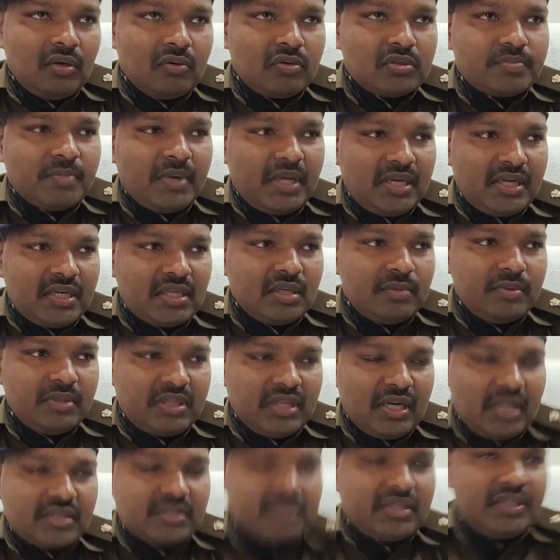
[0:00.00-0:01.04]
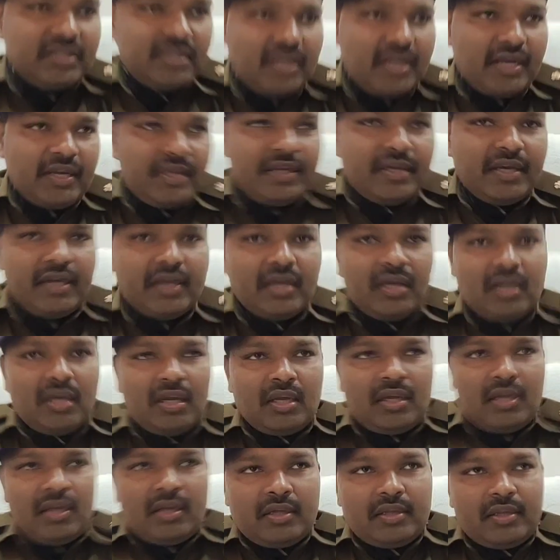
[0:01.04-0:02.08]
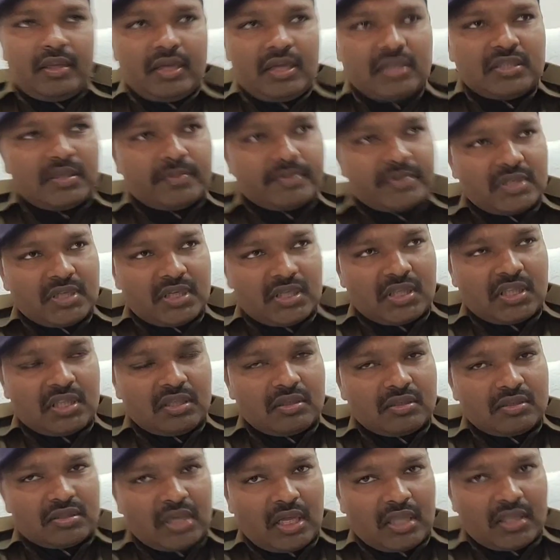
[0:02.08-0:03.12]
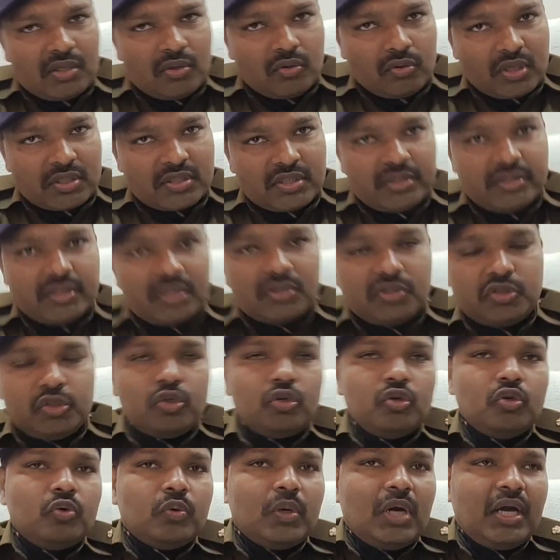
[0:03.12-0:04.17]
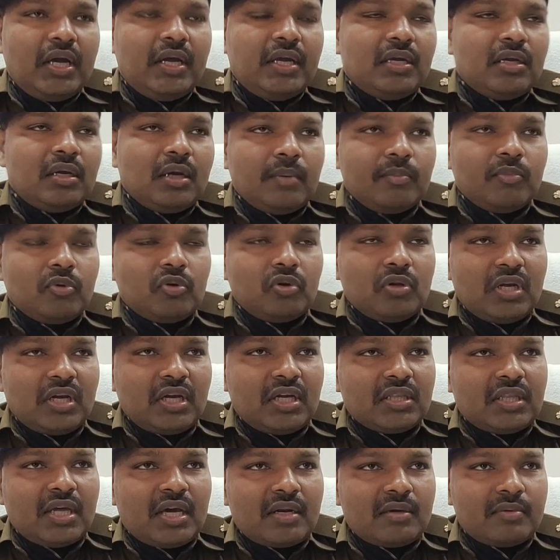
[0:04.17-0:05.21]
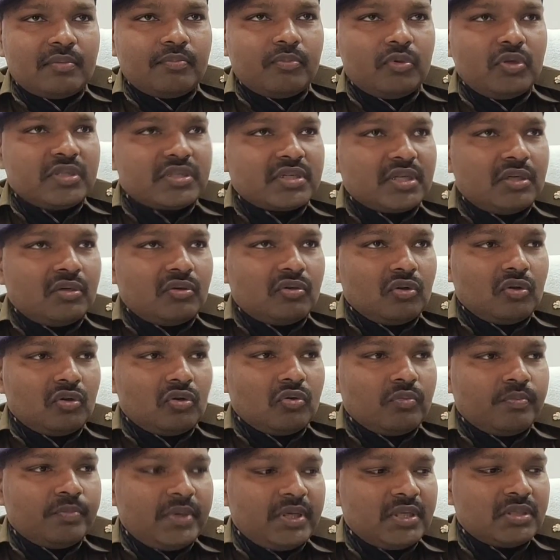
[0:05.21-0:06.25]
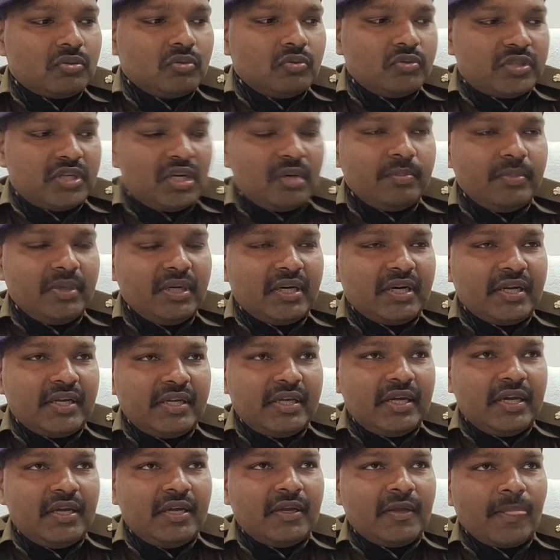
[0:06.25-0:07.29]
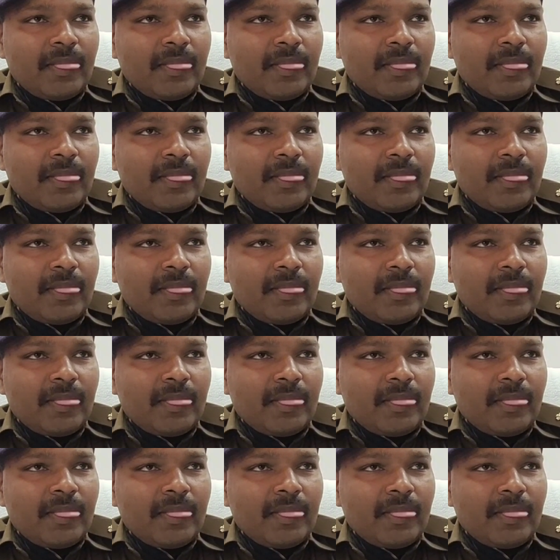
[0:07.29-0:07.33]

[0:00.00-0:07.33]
को जब्त किया गया है सभी थानों को निर्देश दे दिया गया है कि डीजे संचालकों पर कार्रवाई शुरू